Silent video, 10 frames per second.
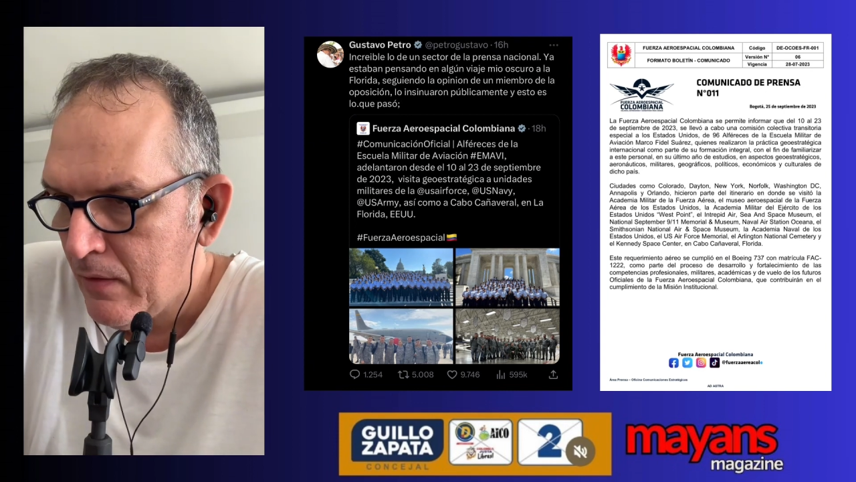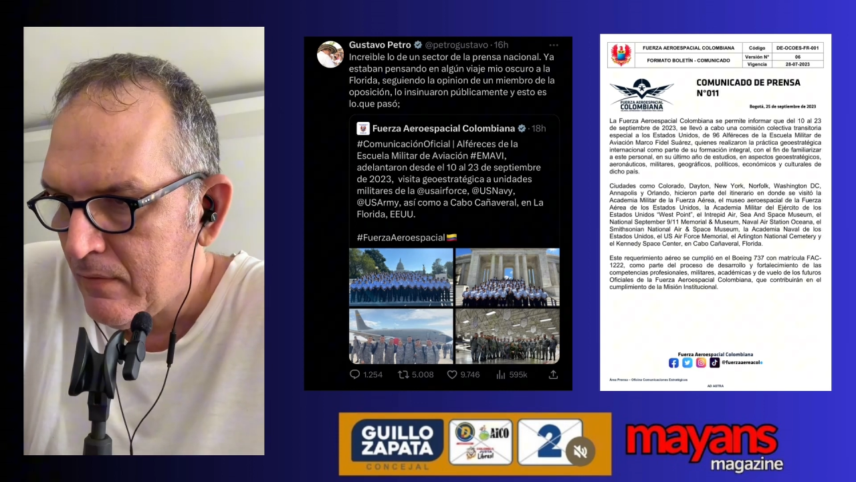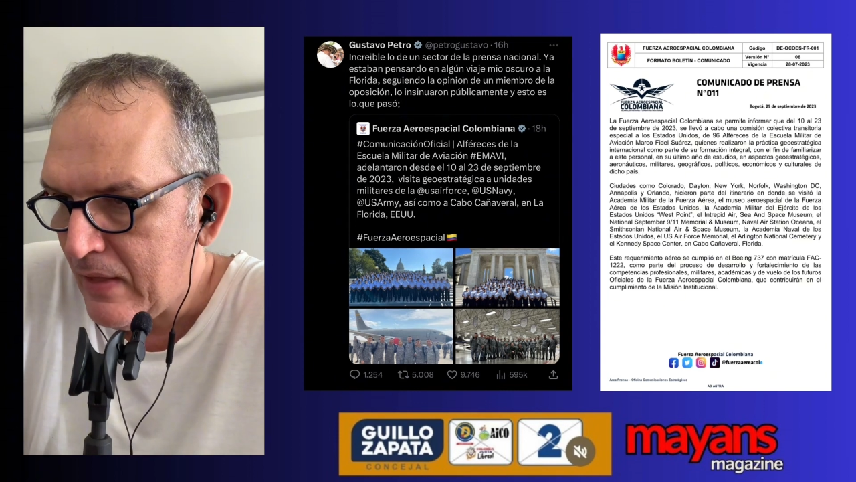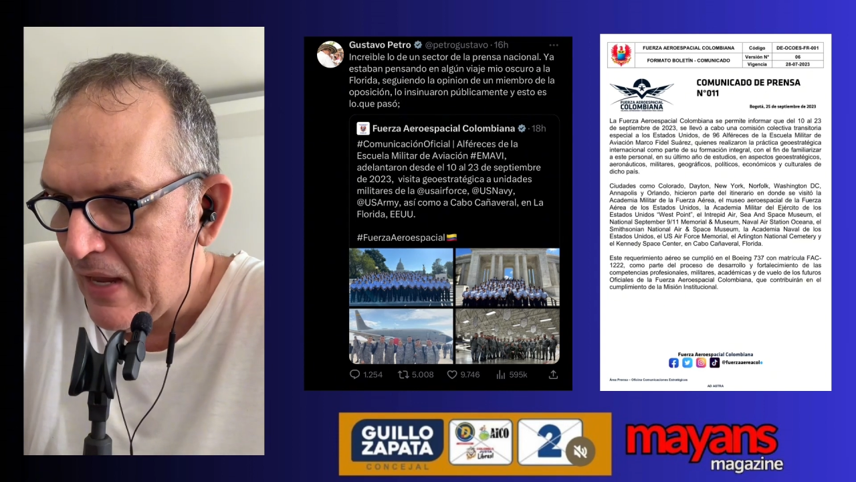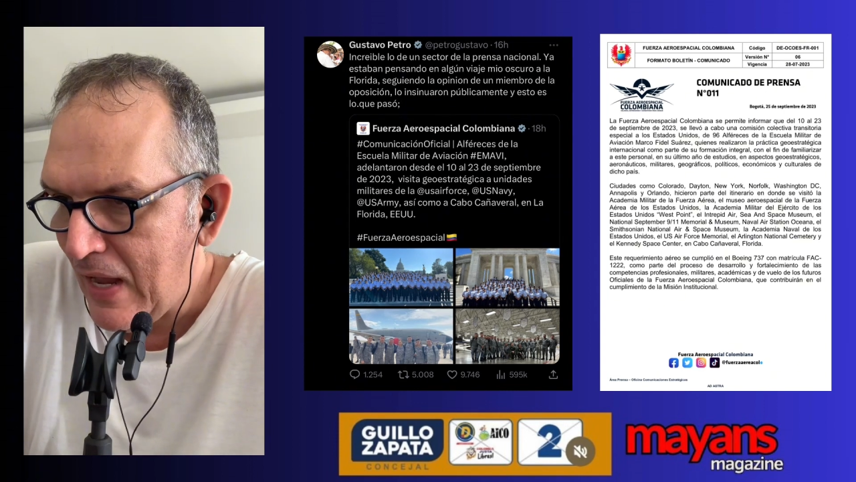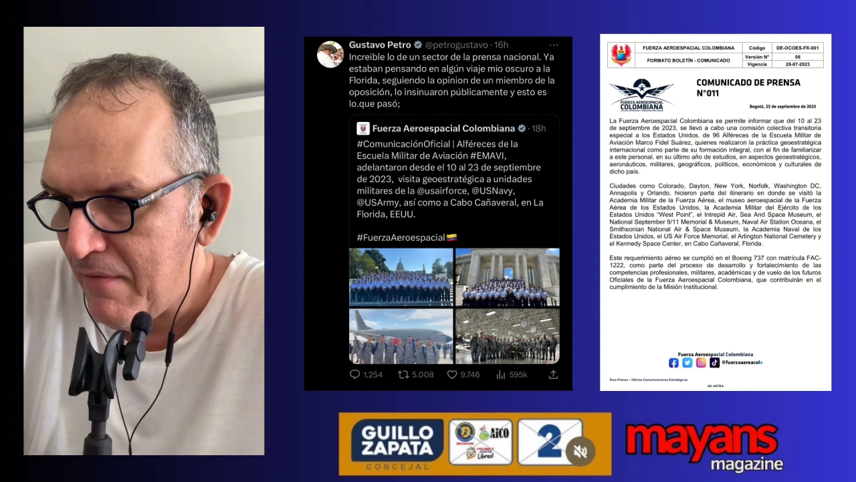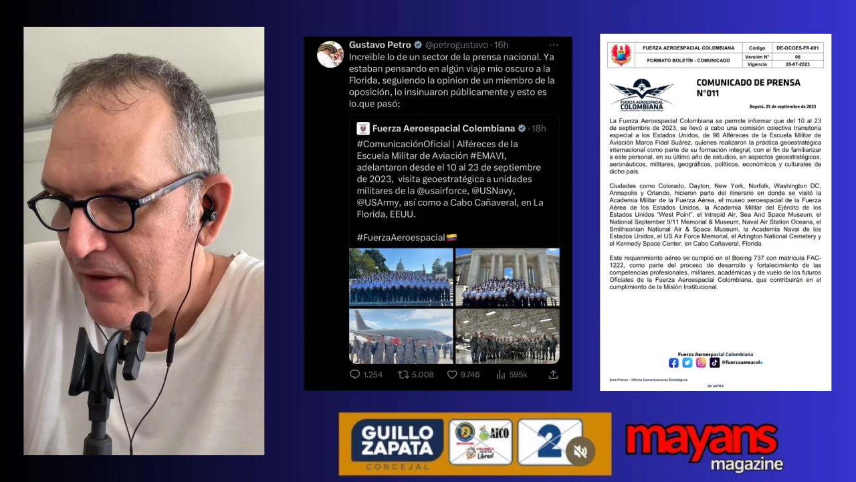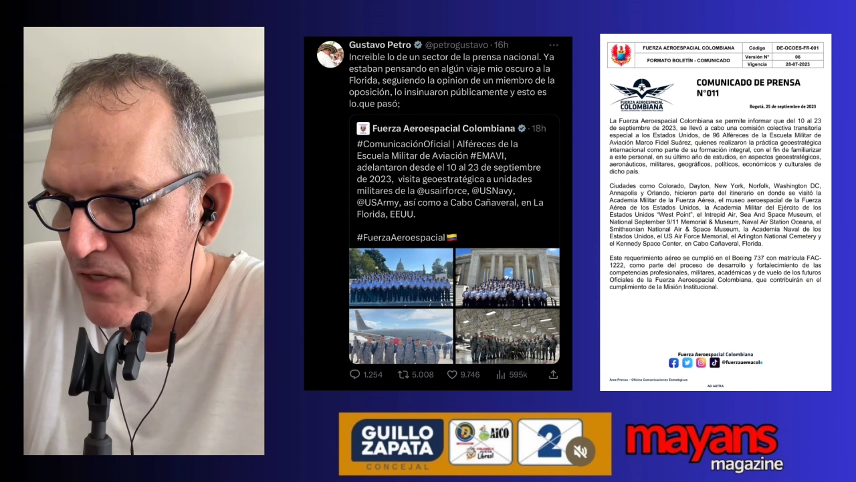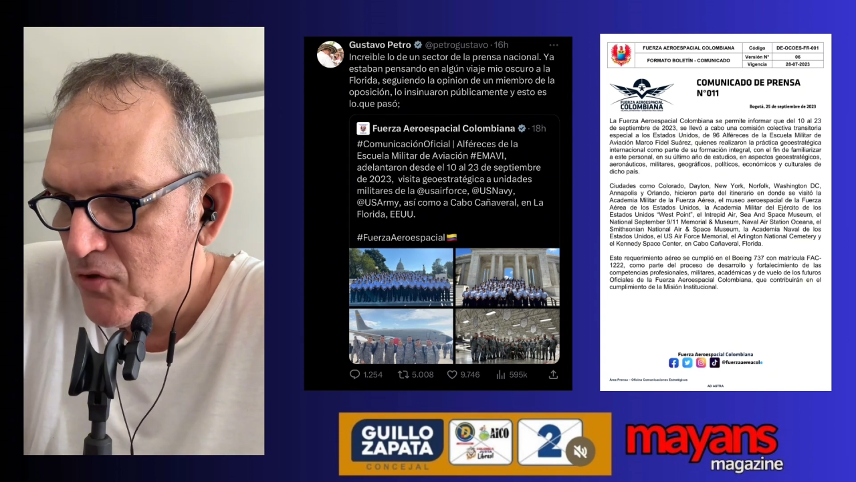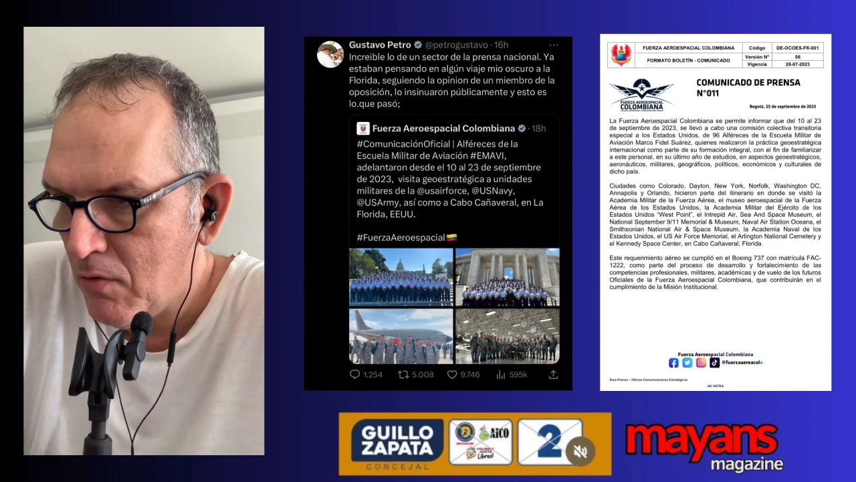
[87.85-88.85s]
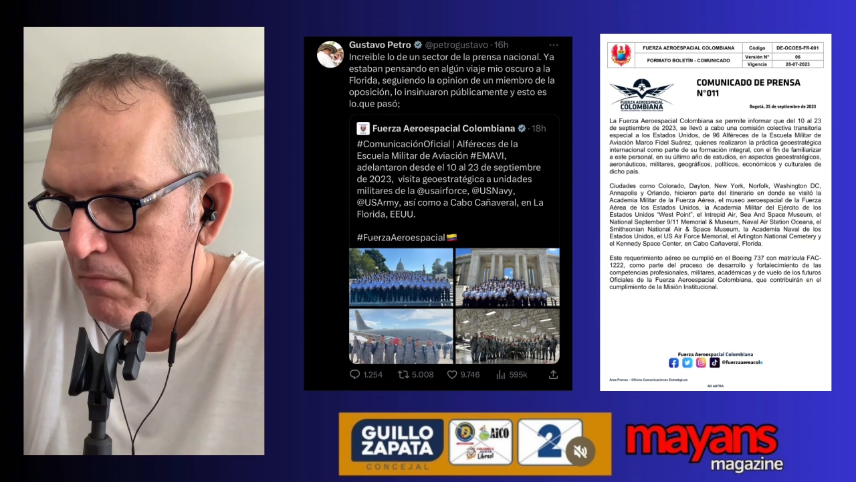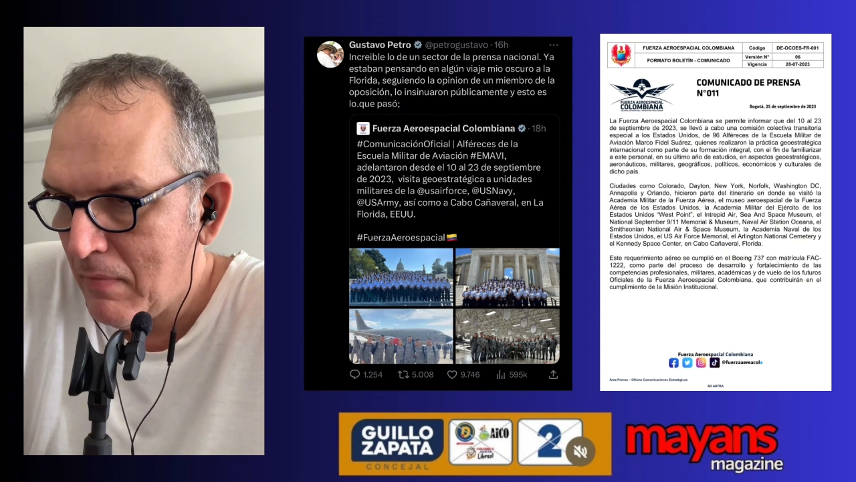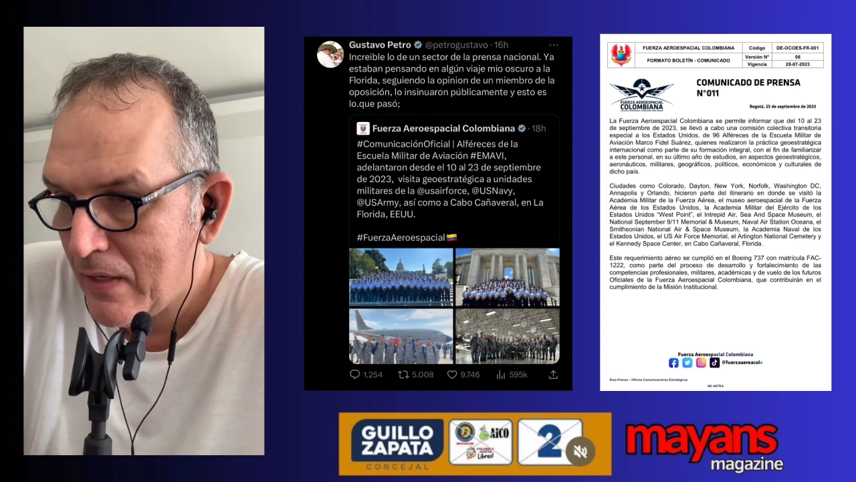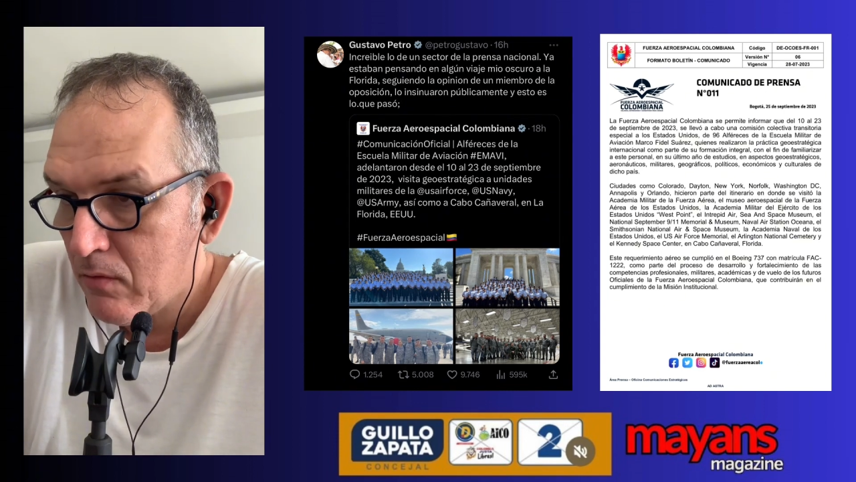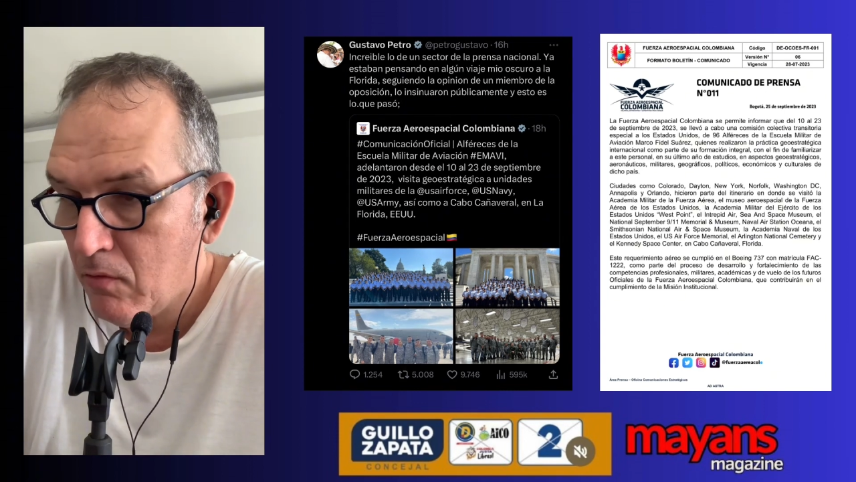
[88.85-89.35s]
de Aviación
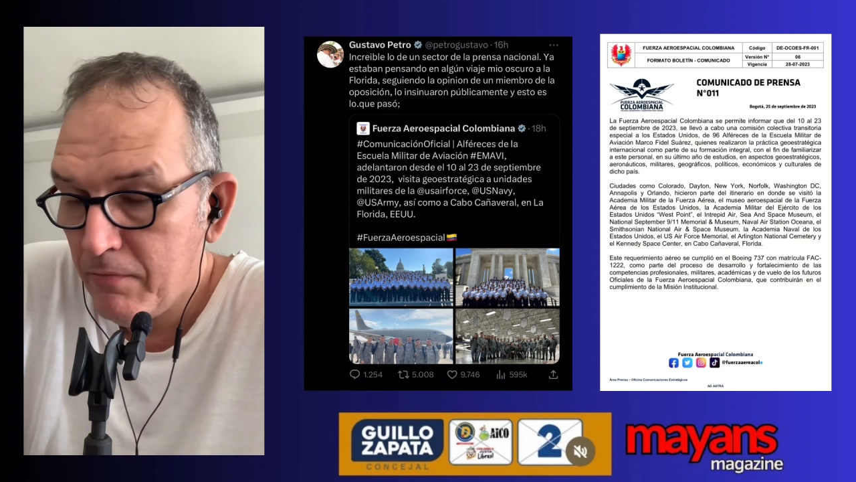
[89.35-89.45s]
Marco